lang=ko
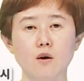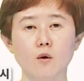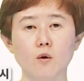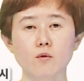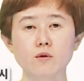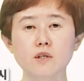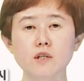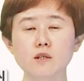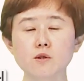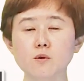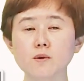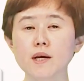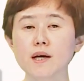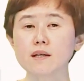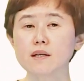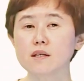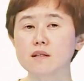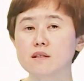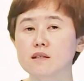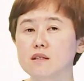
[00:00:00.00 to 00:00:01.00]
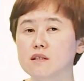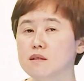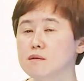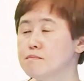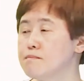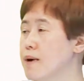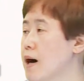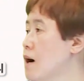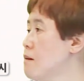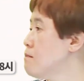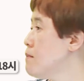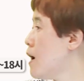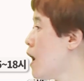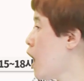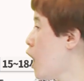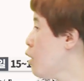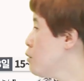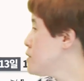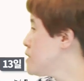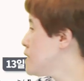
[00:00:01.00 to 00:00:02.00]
오늘 소나기는 밤 아홉